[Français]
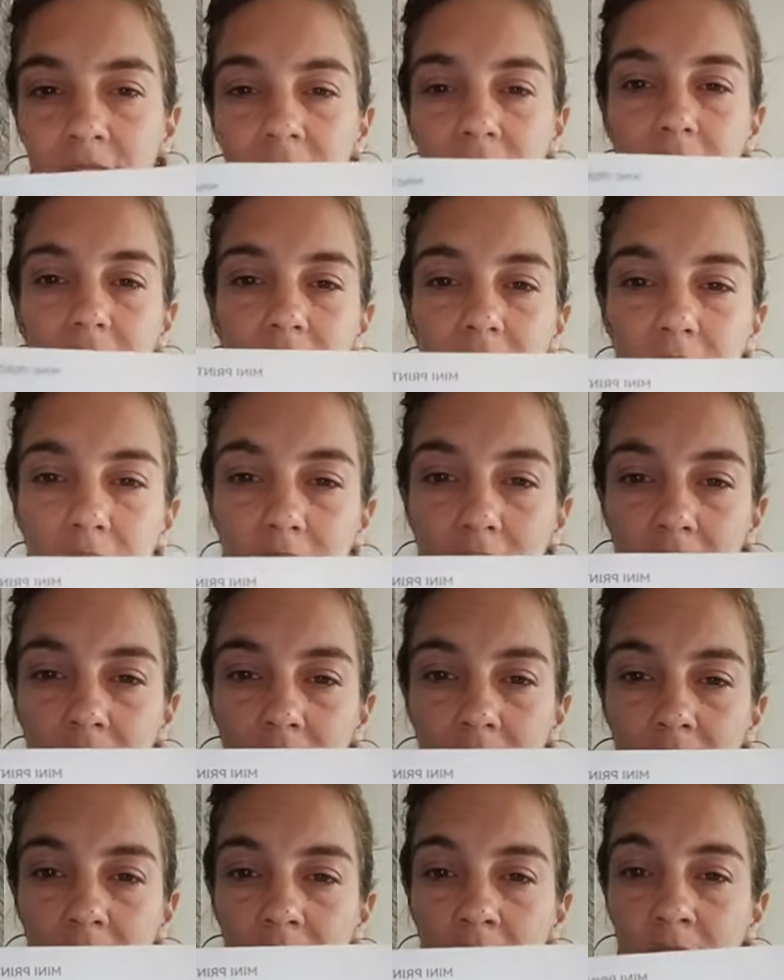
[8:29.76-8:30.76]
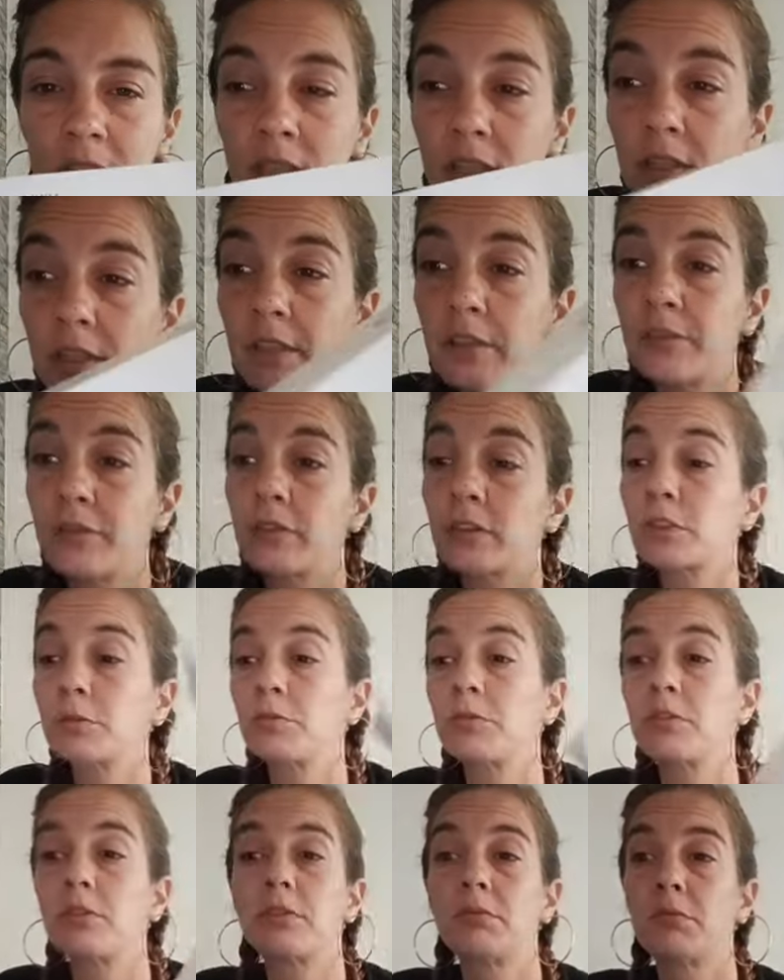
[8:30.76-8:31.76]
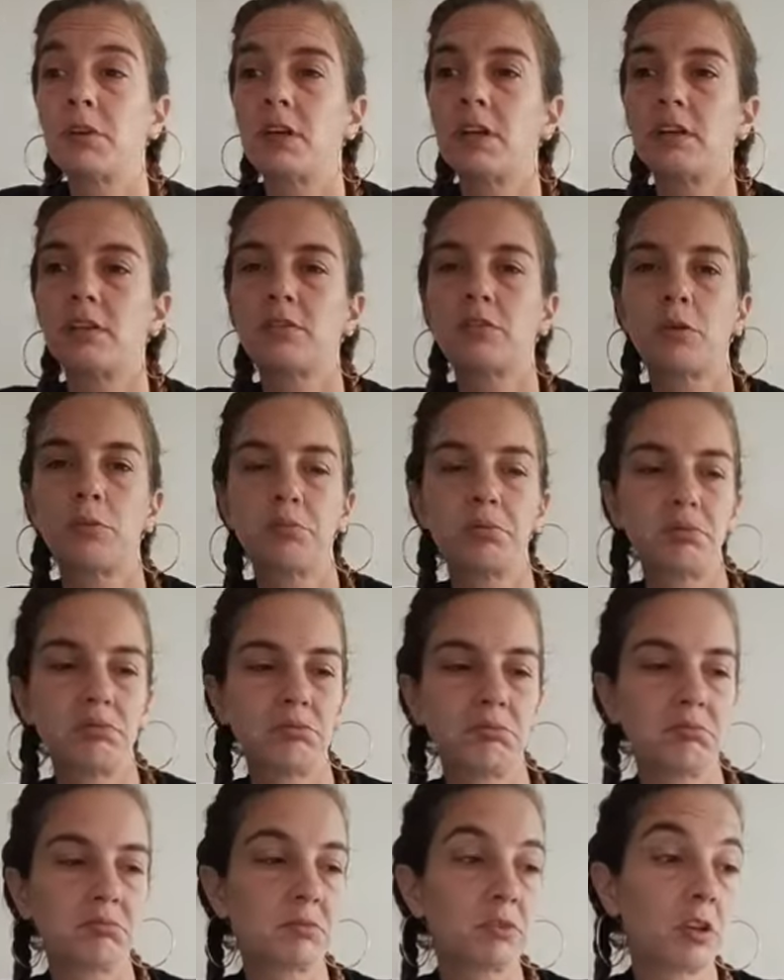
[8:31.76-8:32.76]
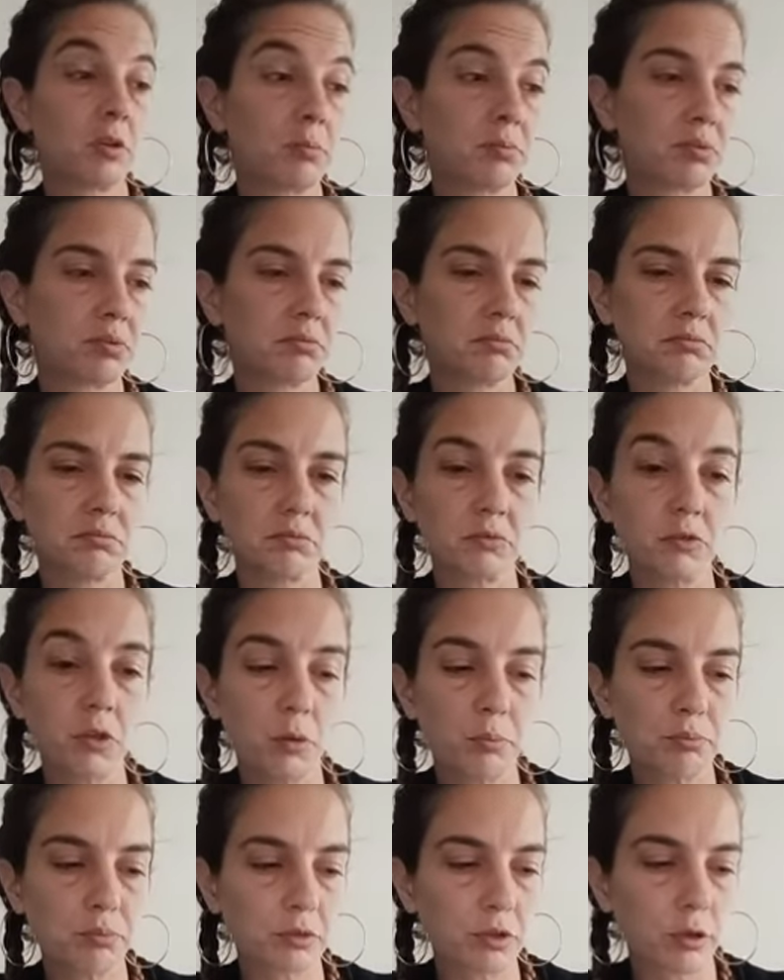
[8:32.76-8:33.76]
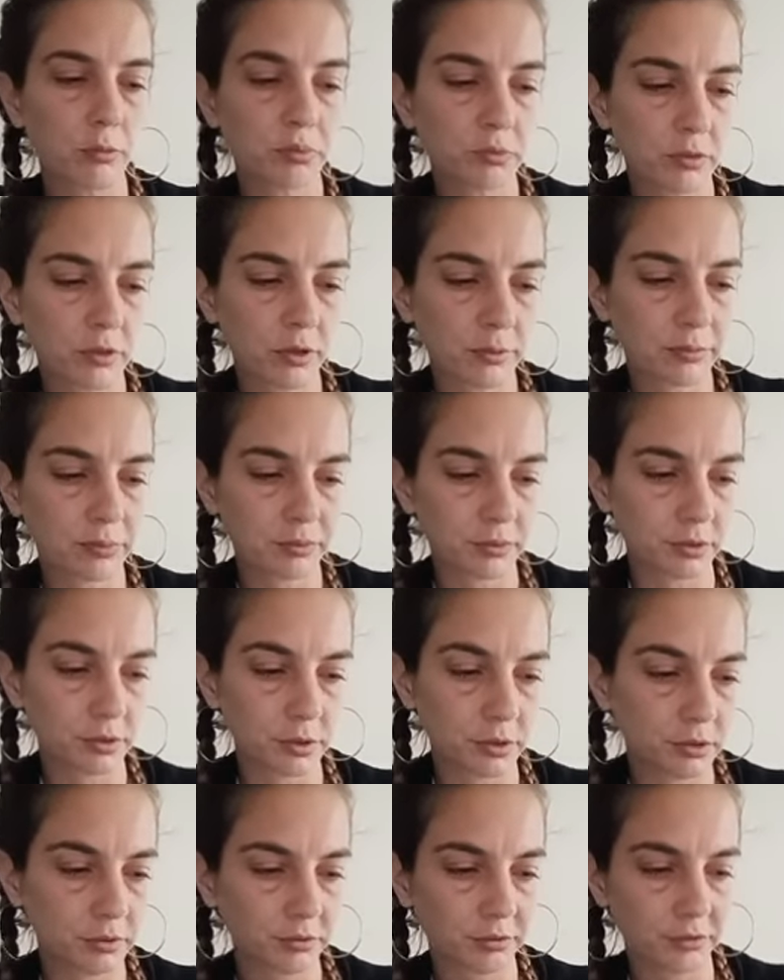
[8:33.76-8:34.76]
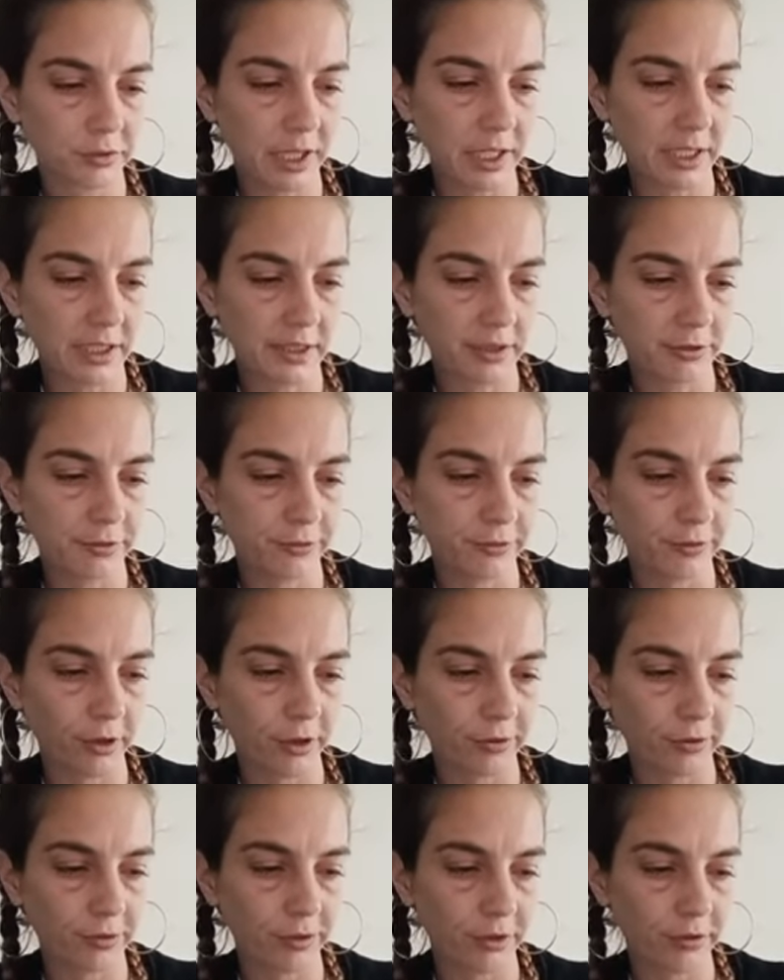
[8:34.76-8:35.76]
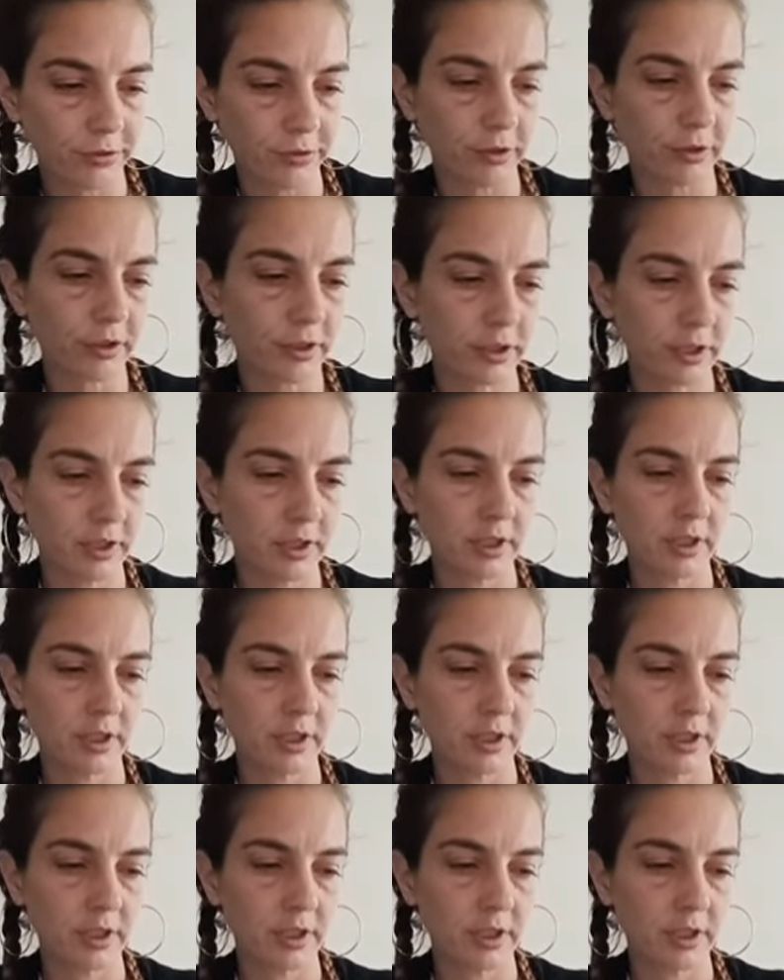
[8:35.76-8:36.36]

C'est ça. Et franchement, bah, top, top, top, top, top. Je valide fort, fort, fort.